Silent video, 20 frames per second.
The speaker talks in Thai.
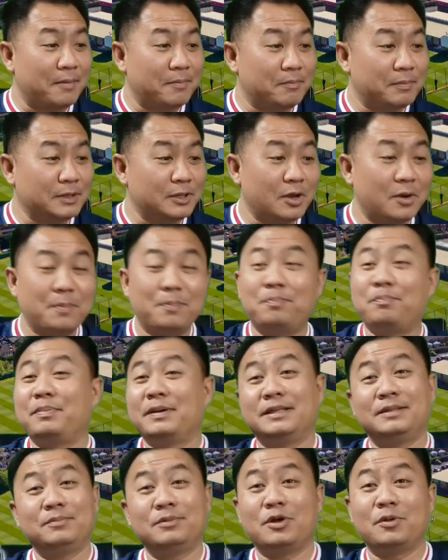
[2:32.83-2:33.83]
ไม่ต้องไป
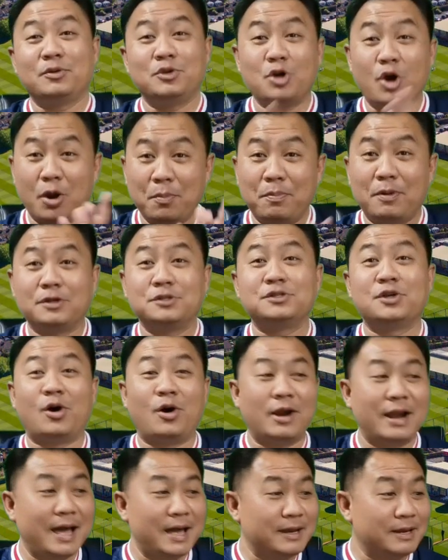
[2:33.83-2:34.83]
ต้องย้อนพอสอ
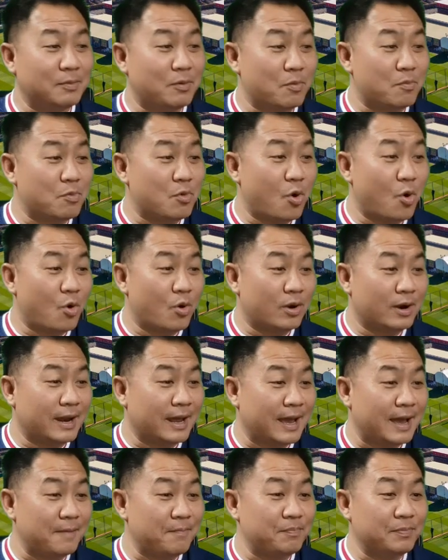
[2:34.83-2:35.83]
ละเดี๋ยวผมงงนะ
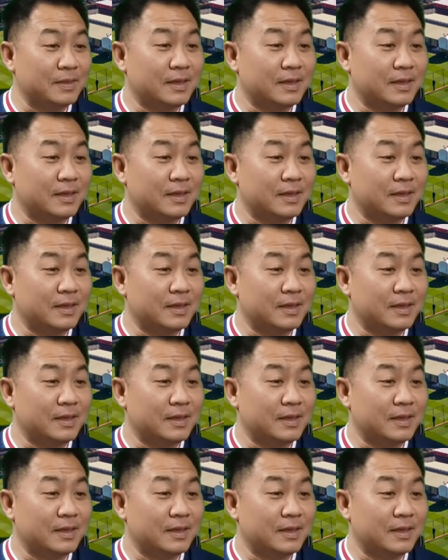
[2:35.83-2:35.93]
ครับ